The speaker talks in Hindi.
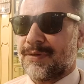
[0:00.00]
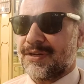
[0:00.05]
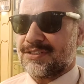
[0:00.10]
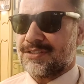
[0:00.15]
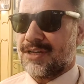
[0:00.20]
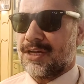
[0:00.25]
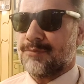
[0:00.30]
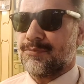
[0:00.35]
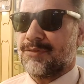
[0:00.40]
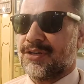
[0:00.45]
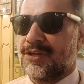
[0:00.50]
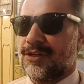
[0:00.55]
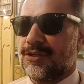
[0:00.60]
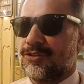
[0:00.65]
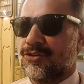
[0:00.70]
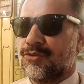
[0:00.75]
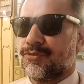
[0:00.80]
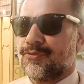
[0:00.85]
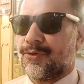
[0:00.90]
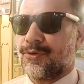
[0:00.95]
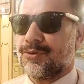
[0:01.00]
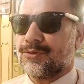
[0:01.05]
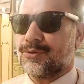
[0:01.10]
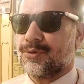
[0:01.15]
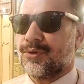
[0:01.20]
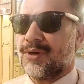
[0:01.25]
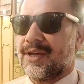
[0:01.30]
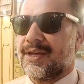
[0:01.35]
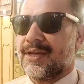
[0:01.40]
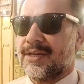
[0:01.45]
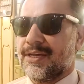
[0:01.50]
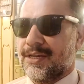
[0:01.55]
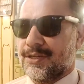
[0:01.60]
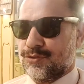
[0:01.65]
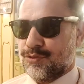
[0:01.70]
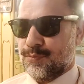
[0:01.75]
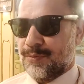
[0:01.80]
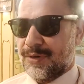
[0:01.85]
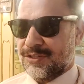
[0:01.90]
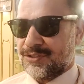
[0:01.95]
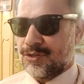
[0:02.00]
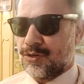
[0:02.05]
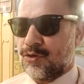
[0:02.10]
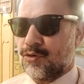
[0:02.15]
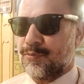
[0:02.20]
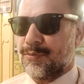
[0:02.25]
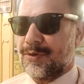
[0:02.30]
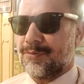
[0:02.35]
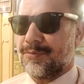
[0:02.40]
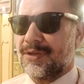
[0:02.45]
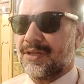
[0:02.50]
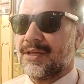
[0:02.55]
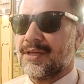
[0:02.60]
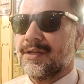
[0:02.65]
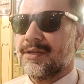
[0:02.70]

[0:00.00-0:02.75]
पाकिस्तान में खरीदो फरोख्त हो रहा है एक सौ बासठ रुपये में